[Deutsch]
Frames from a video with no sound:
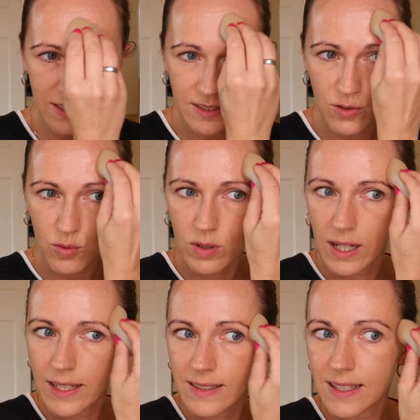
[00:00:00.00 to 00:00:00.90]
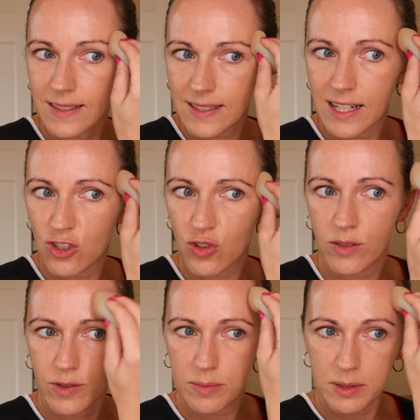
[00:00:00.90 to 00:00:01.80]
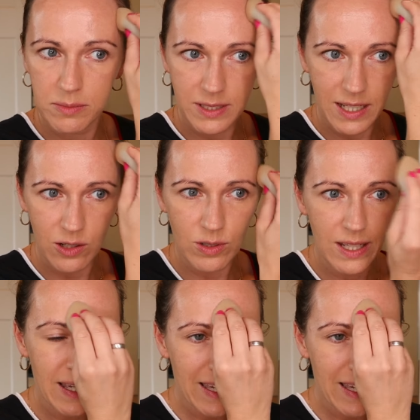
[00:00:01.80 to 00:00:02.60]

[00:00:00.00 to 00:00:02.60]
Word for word: So kann das Ganze halt schön verbinden mit der Haut.